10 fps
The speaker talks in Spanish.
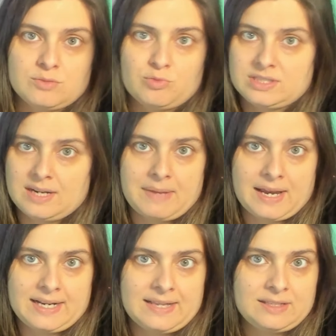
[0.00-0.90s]
en vuestra
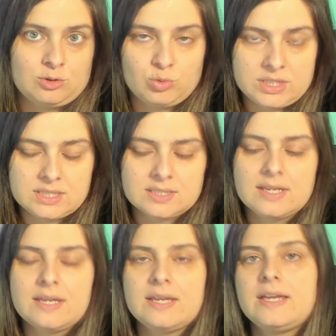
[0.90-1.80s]
página de Twitch,
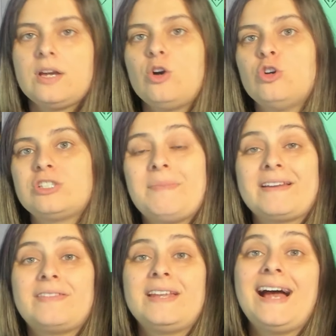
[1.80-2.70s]
os
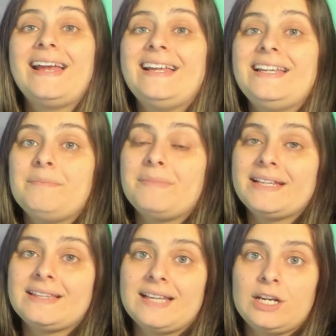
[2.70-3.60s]
aparecerá el
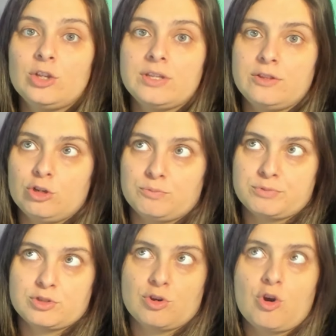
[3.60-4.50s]
inventario de
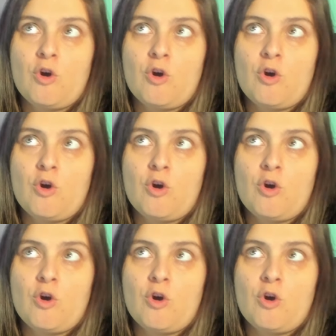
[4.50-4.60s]
Drops,